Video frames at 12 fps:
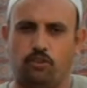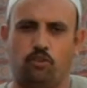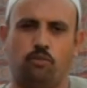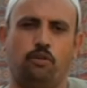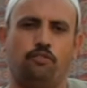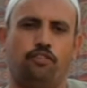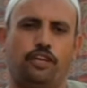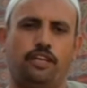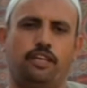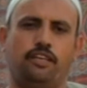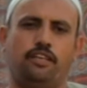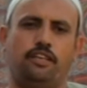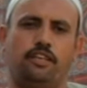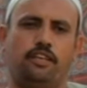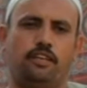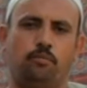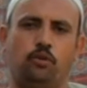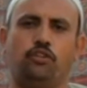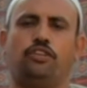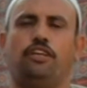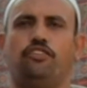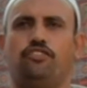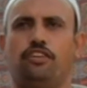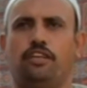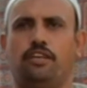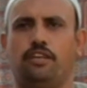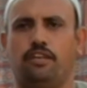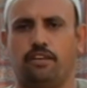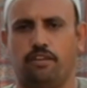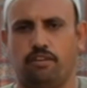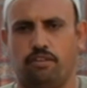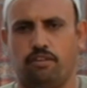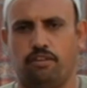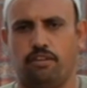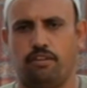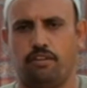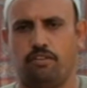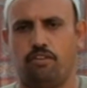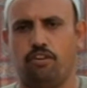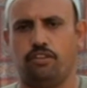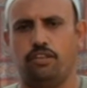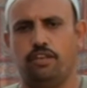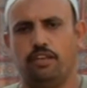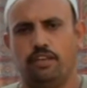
ان هو فعلا المنتج آه، آه،